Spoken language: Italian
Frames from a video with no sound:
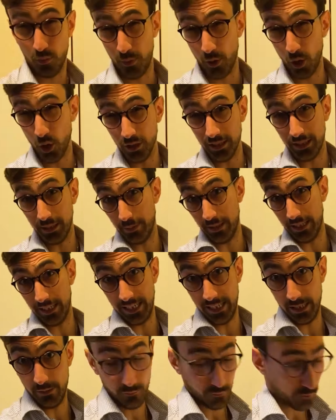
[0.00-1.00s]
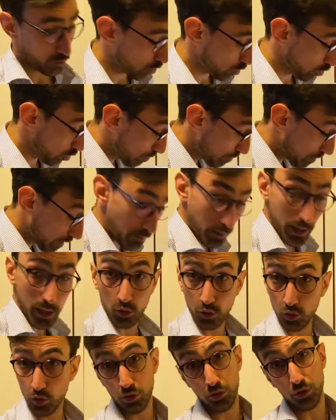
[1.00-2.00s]
pronti per andare in forno.
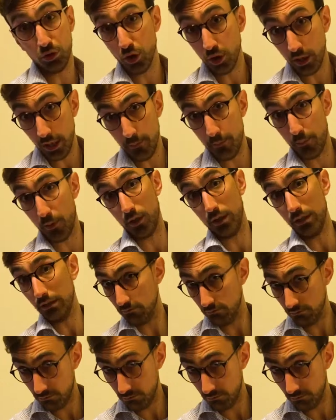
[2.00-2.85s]
Preparo tutto e poi